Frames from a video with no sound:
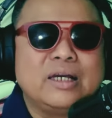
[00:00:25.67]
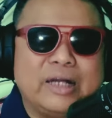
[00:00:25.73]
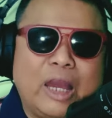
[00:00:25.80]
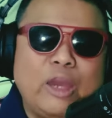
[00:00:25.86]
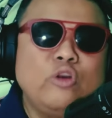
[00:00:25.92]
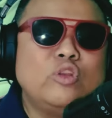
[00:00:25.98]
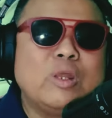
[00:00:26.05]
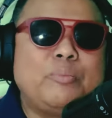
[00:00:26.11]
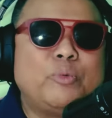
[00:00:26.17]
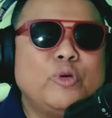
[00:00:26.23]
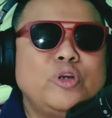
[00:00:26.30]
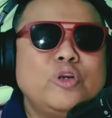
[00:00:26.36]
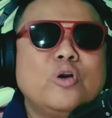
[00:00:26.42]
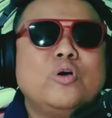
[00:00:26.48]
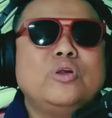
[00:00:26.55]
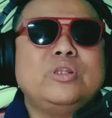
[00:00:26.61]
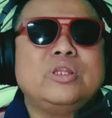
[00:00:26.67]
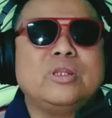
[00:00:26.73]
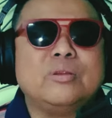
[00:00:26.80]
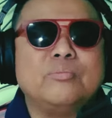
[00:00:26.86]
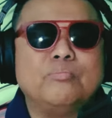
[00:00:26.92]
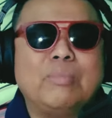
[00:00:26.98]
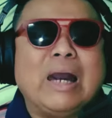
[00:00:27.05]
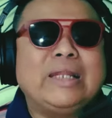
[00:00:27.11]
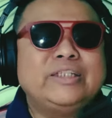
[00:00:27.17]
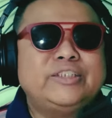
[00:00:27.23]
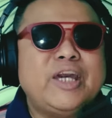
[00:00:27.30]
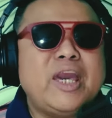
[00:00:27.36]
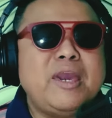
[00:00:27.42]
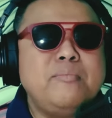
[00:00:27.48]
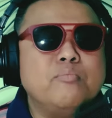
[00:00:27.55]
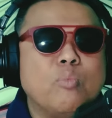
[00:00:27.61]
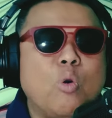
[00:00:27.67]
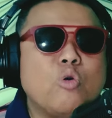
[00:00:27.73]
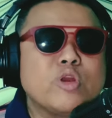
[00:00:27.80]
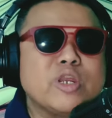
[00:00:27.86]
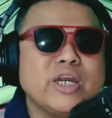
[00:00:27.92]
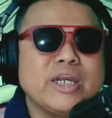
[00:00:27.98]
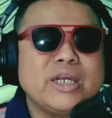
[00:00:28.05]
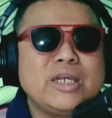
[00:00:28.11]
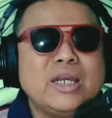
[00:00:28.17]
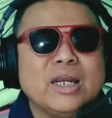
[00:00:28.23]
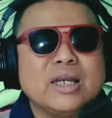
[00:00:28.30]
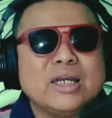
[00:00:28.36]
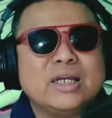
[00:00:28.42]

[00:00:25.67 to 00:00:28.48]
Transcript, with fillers: Ngayon na po yun, Monday morning